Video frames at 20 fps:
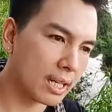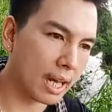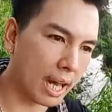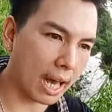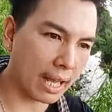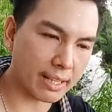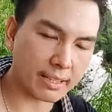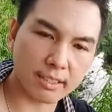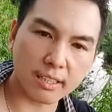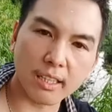
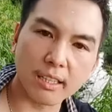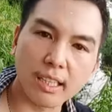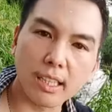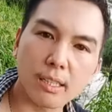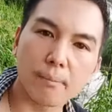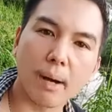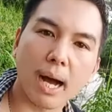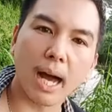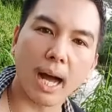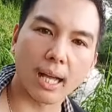อเล็กซานเดอ
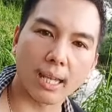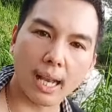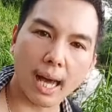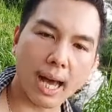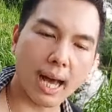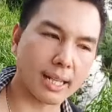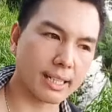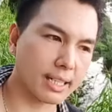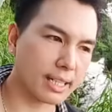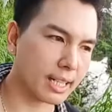ร์มหา
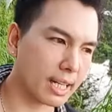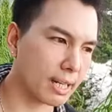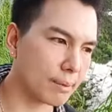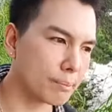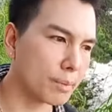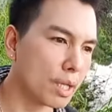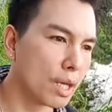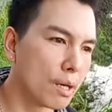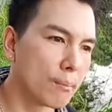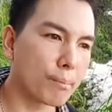ราชนะครับ
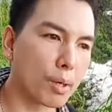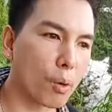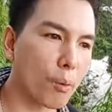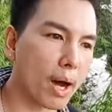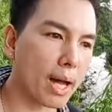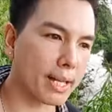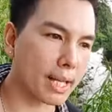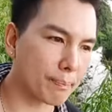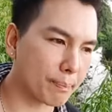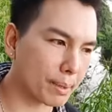เพราะ
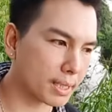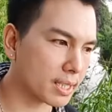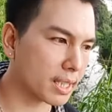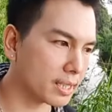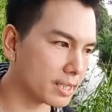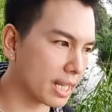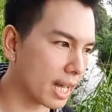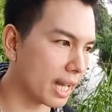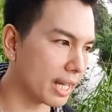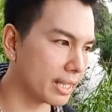ว่าในประเท
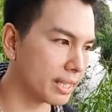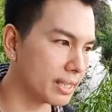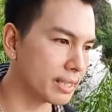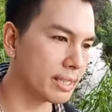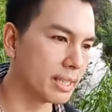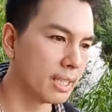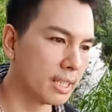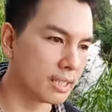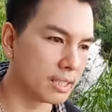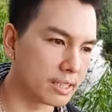ศไทย
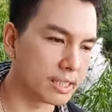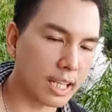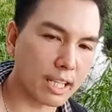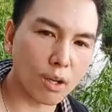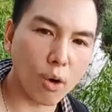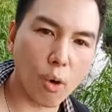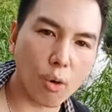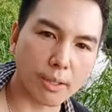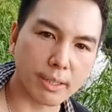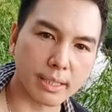หรือใน
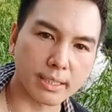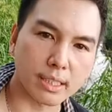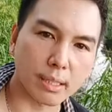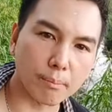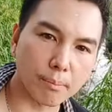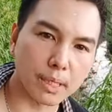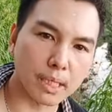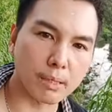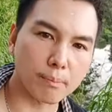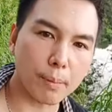โลกเนี่ยจะ
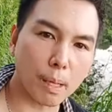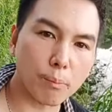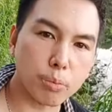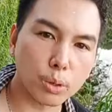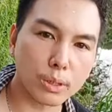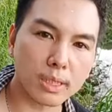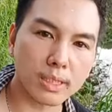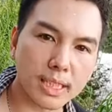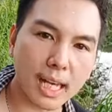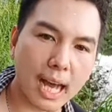มีพระ
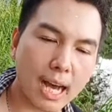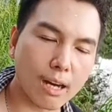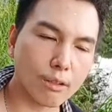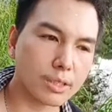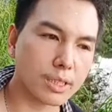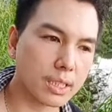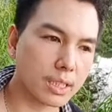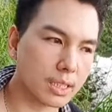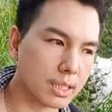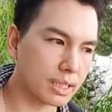พุทธเจ้า
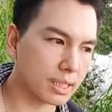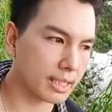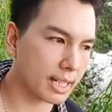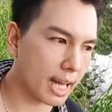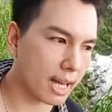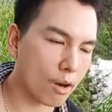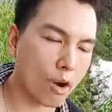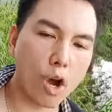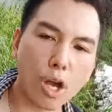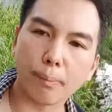ที่
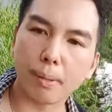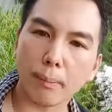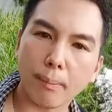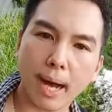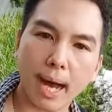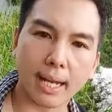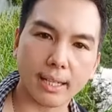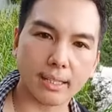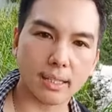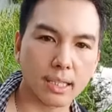นั่งห้อยพระ
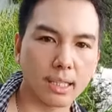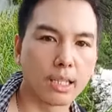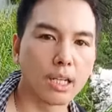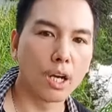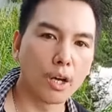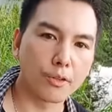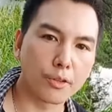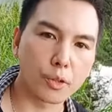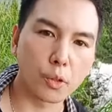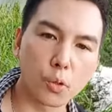บาทเนี่ย
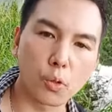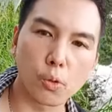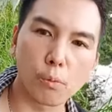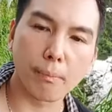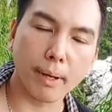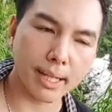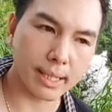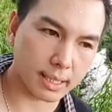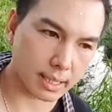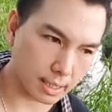อยู่
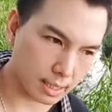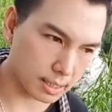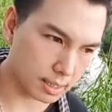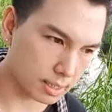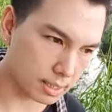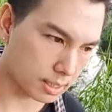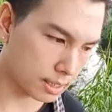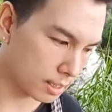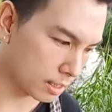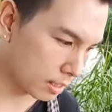ไม่กี่
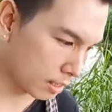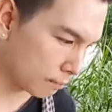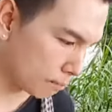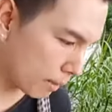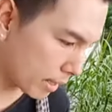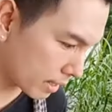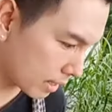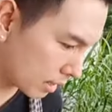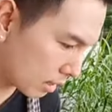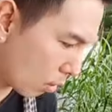
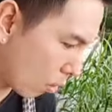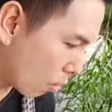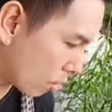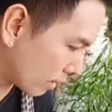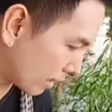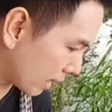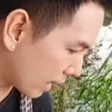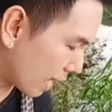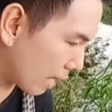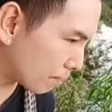ไม่กี่อง
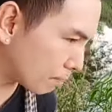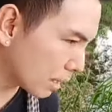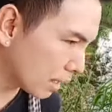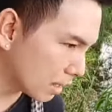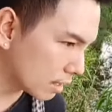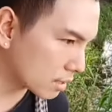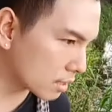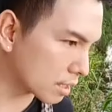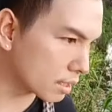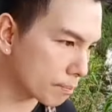ค์นะครับ
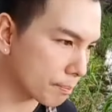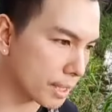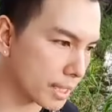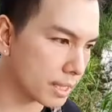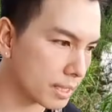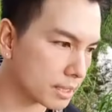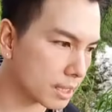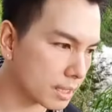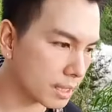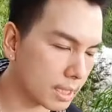ซึ่งมี
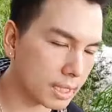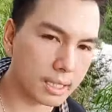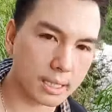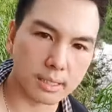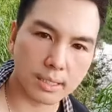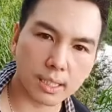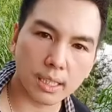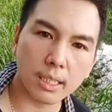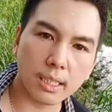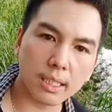ที่นี่
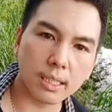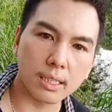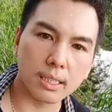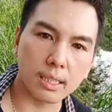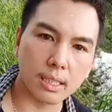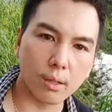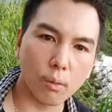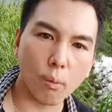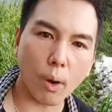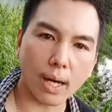ที่
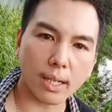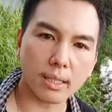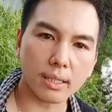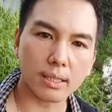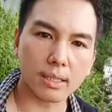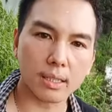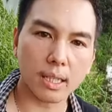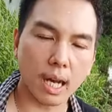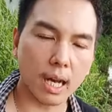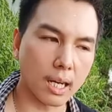วัด
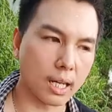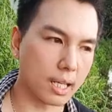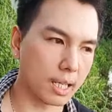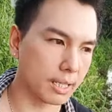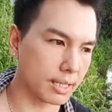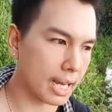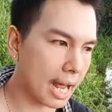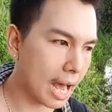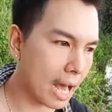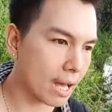
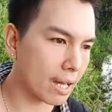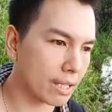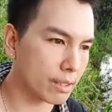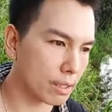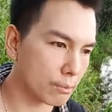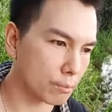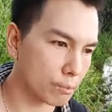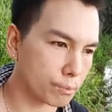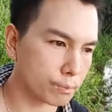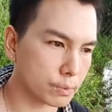หน้า
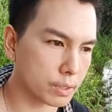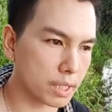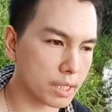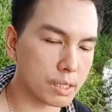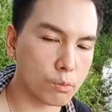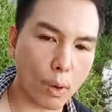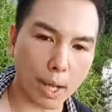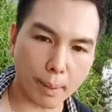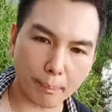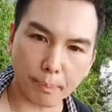
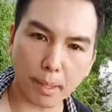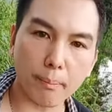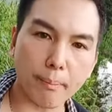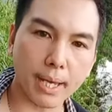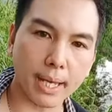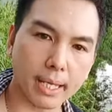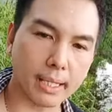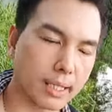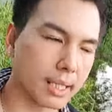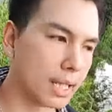ที่วัดพระเม
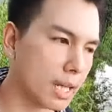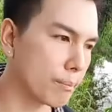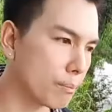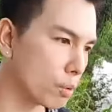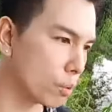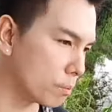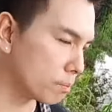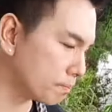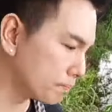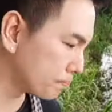นนะครับ
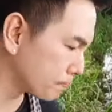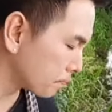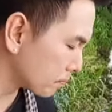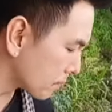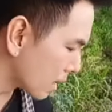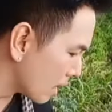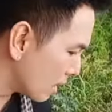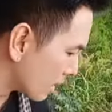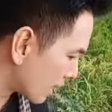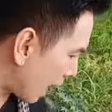ผม
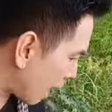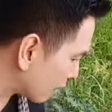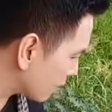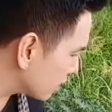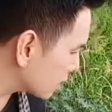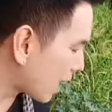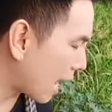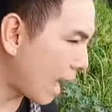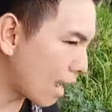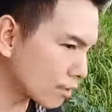คราว
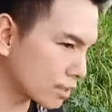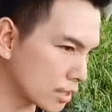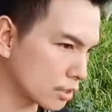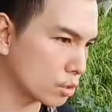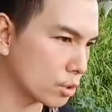นี้เท้าศิ